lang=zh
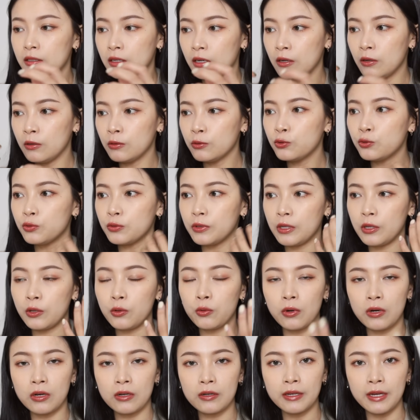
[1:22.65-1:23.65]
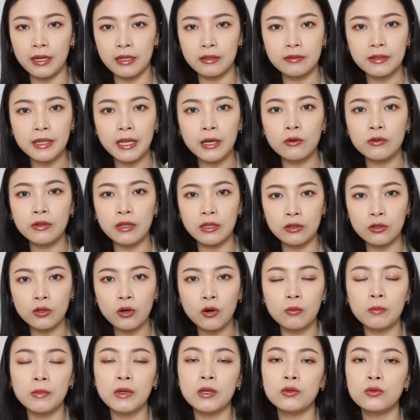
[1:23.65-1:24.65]
然后水光感带有点
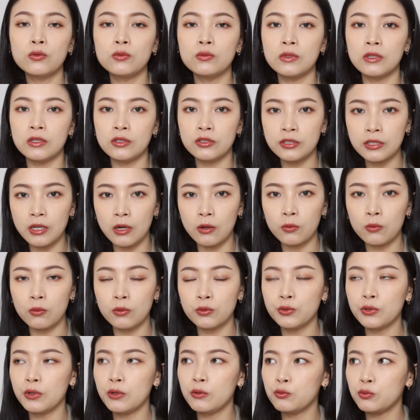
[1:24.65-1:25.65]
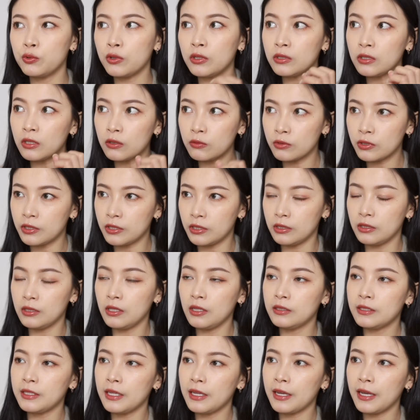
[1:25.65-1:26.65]
透明度的效果。所以我觉得这种质
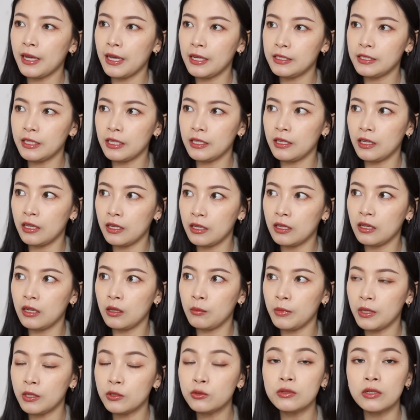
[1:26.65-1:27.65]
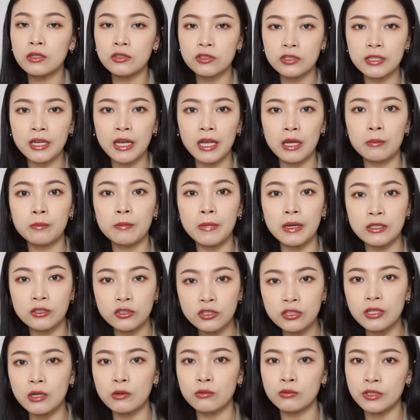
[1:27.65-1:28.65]
地在开家眼影里面算是还蛮
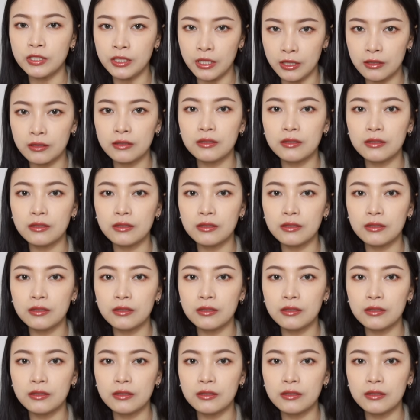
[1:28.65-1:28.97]
少见